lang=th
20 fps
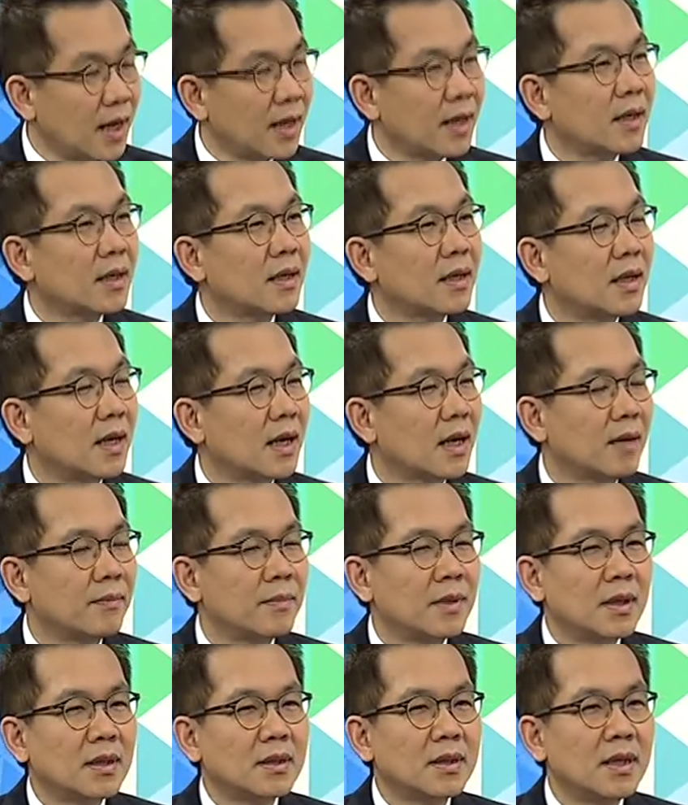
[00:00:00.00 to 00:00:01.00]
ญ่นะครับ
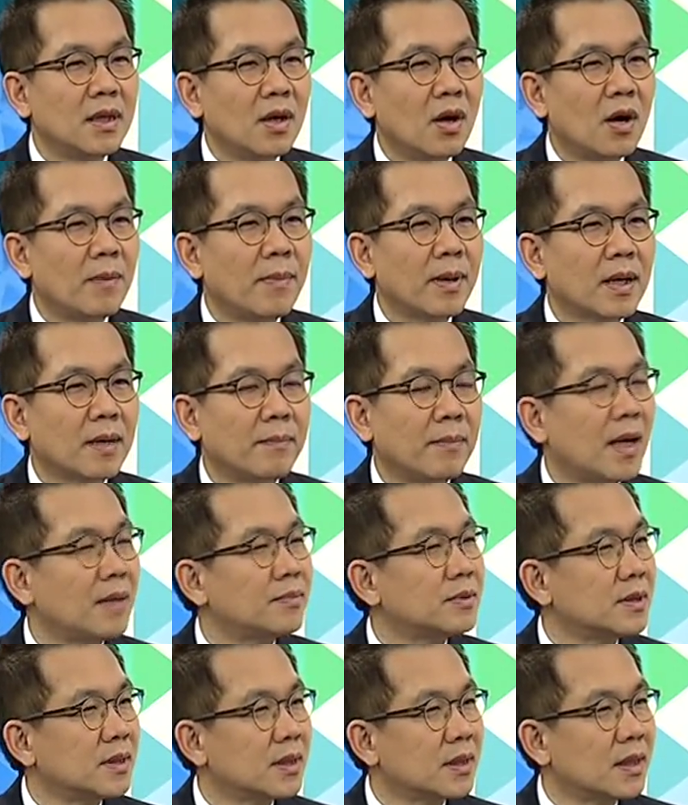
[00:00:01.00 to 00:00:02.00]
ที่ล้อไปกับภาพ
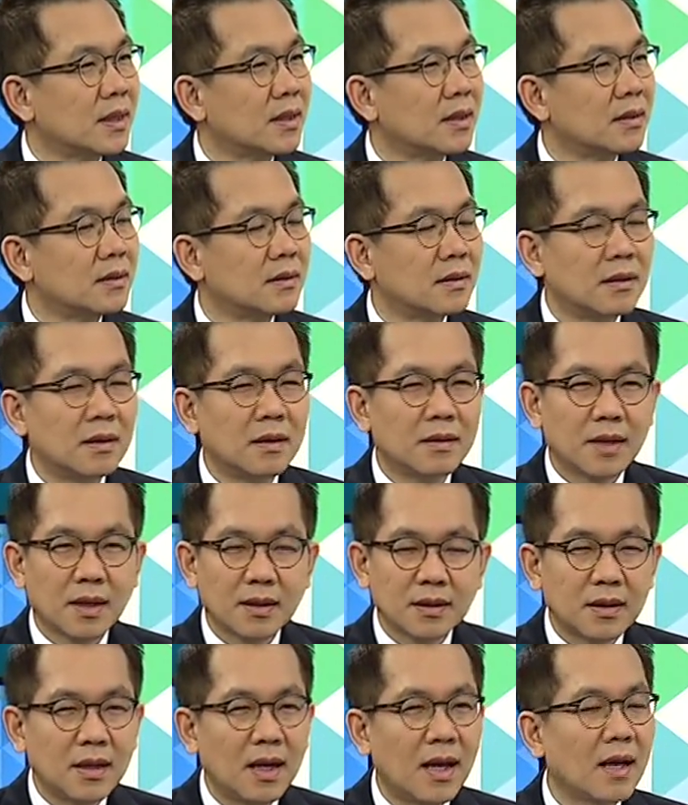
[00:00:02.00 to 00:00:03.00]
เศรษฐกิจเซก
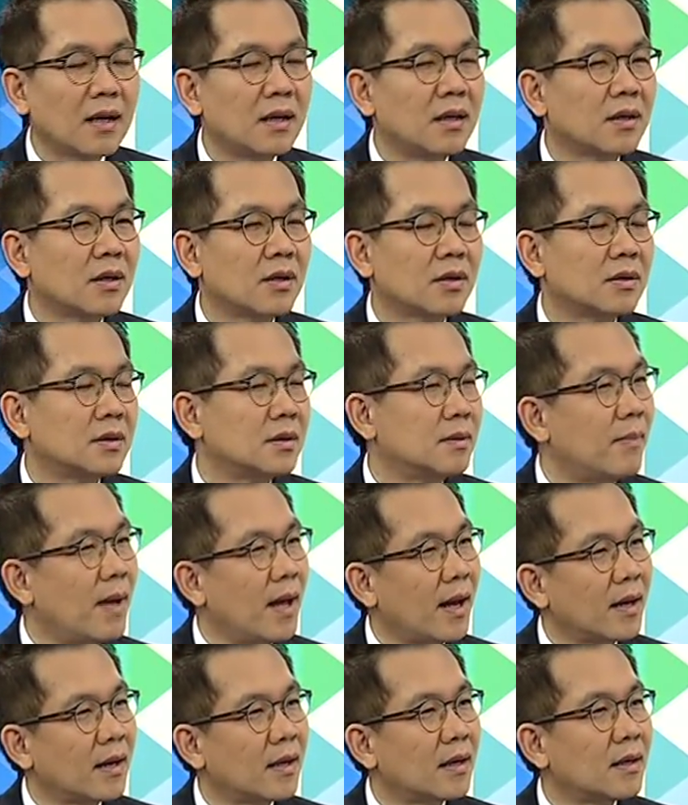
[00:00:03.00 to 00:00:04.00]
เตอร์แรกเลยก็คือแบ
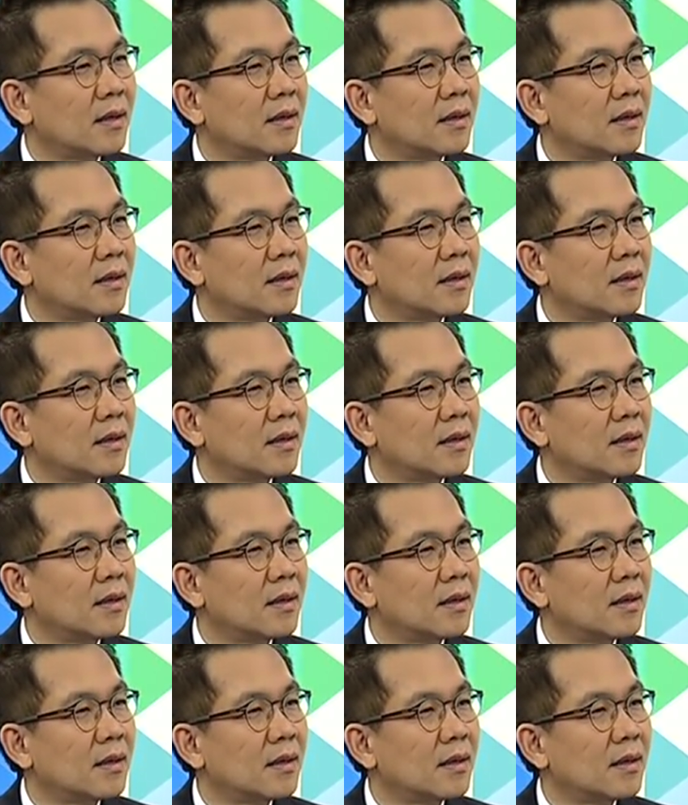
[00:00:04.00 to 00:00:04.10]
งค์